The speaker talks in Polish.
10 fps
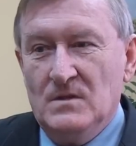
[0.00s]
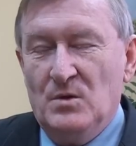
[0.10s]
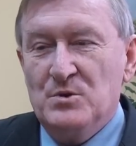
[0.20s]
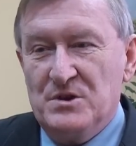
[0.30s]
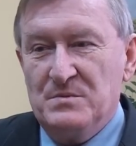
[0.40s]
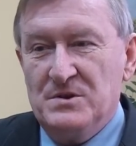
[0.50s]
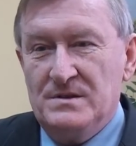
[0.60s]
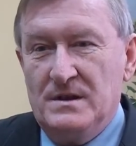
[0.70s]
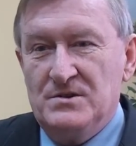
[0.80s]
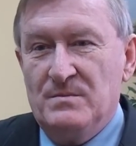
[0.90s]
no muszę
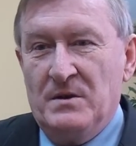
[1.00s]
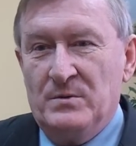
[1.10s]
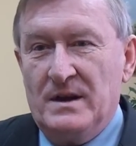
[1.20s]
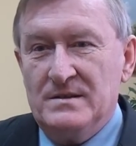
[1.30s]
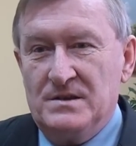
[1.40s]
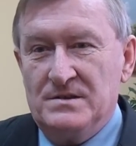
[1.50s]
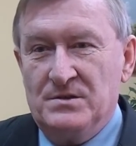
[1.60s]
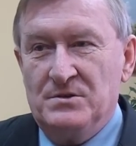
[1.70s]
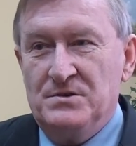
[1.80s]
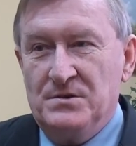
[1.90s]
przyznać, że mają rację, jest
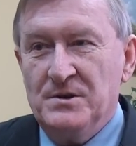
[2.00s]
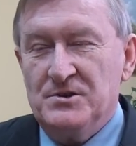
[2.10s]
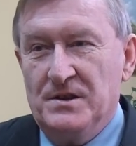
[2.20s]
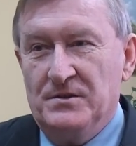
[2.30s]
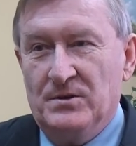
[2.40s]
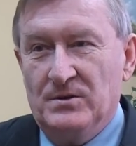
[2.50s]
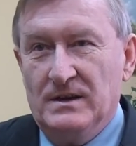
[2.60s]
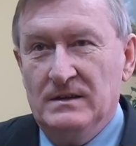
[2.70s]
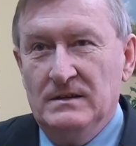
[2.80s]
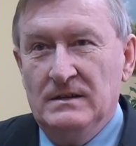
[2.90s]
to historyczna
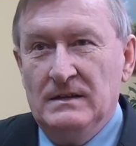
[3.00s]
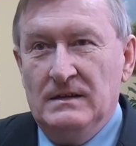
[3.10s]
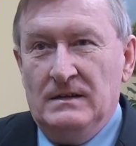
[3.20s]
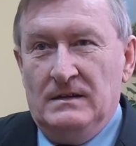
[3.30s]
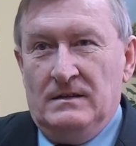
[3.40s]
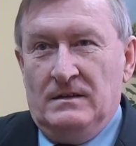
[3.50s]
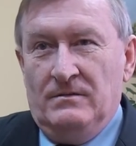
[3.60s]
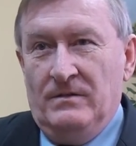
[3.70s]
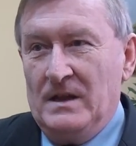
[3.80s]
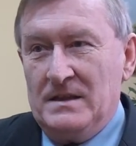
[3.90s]
droga
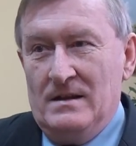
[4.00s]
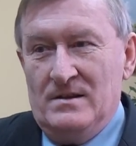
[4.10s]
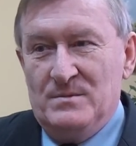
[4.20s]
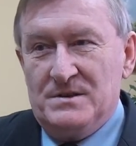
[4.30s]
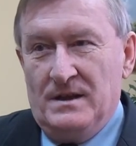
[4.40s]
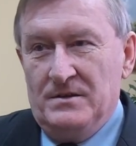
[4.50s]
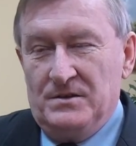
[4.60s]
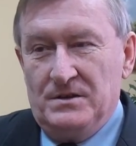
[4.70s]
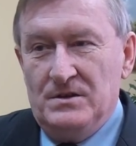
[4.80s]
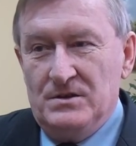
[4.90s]
w fatalnym stanie
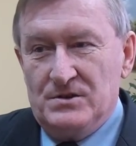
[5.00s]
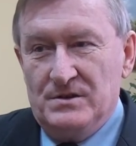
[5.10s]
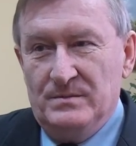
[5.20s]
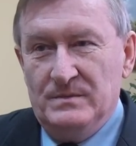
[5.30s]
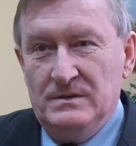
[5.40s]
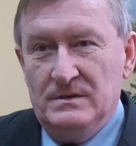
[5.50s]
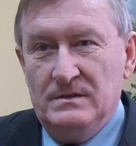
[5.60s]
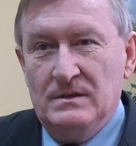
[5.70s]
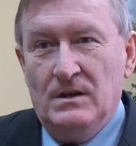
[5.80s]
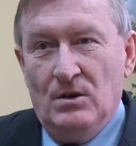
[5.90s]
technicznym.
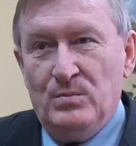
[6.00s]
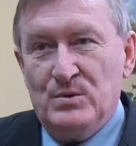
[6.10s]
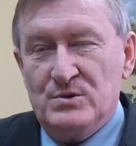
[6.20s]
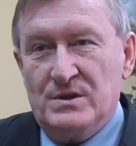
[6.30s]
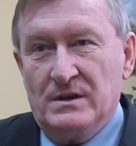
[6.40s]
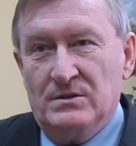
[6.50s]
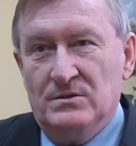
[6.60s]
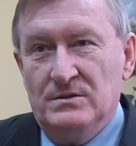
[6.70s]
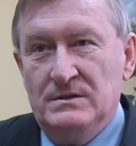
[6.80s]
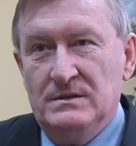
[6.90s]
Oprócz
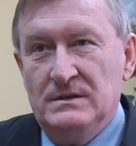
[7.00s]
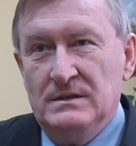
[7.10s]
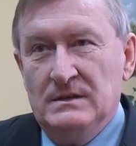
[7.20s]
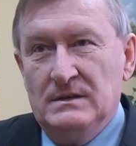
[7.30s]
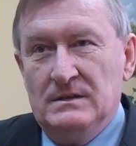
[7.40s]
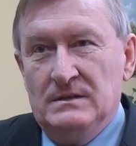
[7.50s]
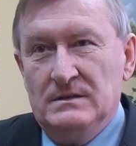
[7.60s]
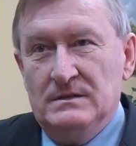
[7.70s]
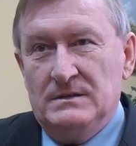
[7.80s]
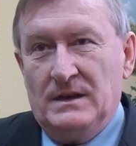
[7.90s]
tego
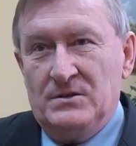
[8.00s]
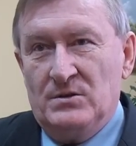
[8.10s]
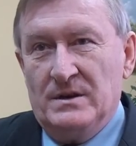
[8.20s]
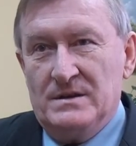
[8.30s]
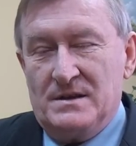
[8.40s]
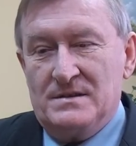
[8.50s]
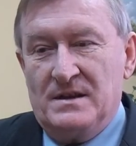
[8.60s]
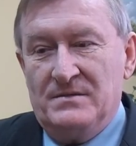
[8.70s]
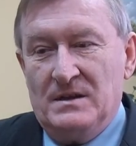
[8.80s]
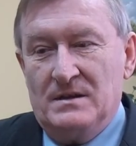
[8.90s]
y, ta droga jest
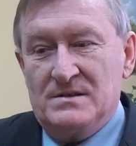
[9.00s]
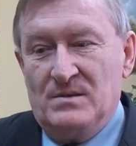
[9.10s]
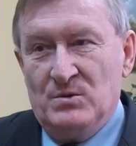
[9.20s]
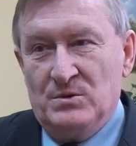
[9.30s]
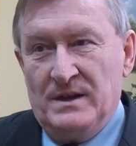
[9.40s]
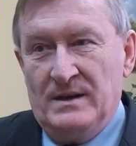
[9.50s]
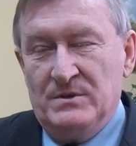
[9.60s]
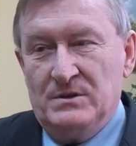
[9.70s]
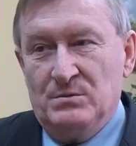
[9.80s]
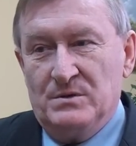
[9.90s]
zastawiana
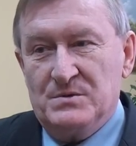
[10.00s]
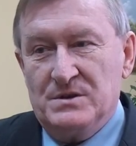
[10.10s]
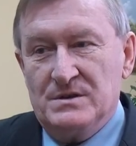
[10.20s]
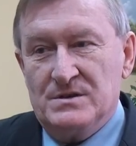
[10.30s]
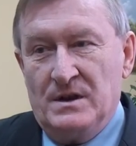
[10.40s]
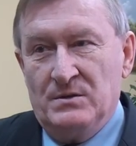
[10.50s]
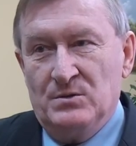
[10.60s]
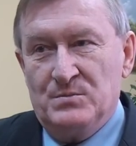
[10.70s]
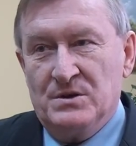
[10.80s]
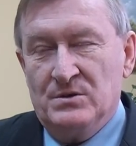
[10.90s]
samochodami, które przyjeżdżają
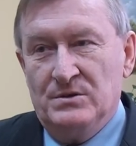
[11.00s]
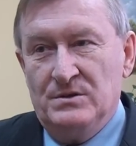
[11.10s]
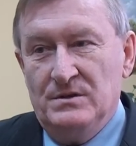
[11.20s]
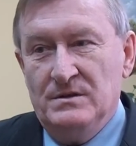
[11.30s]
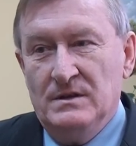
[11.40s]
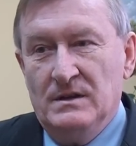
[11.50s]
do przychodni